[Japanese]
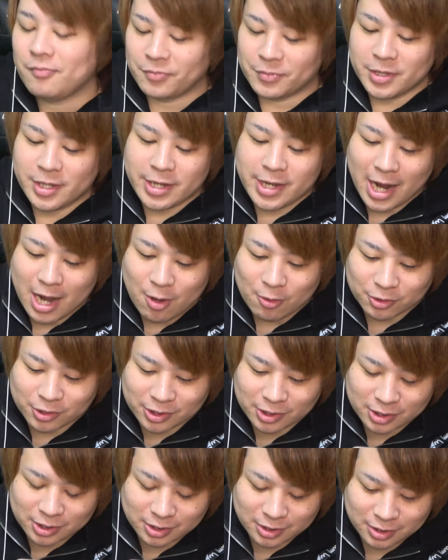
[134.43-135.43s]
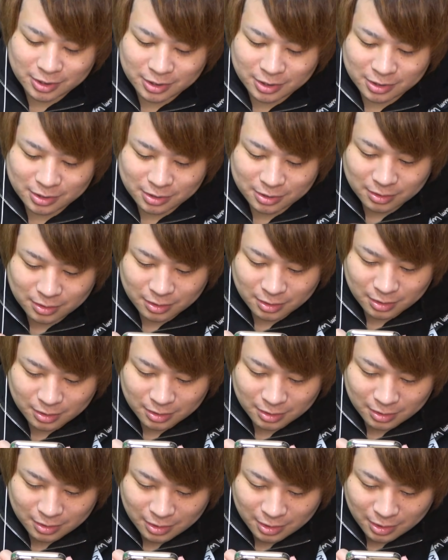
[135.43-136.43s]
ニャオス
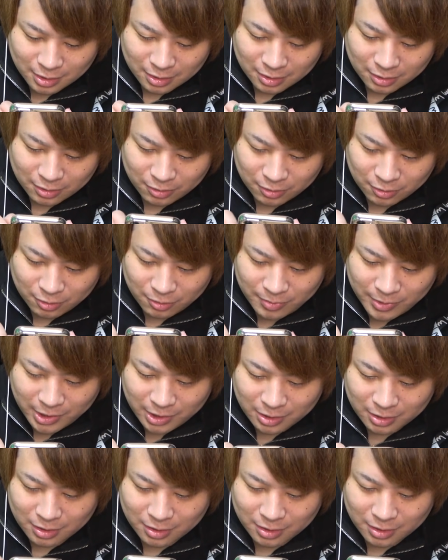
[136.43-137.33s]
指